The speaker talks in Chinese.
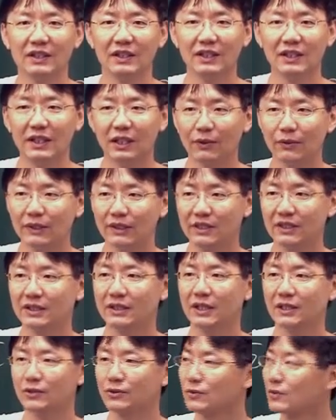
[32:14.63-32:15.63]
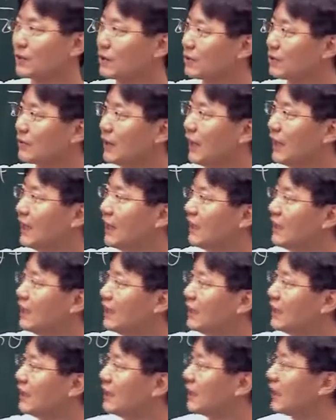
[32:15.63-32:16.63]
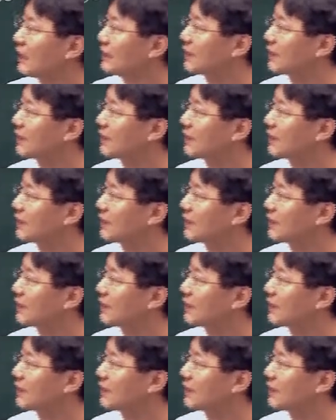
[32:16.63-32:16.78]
那个位置角速度出来，然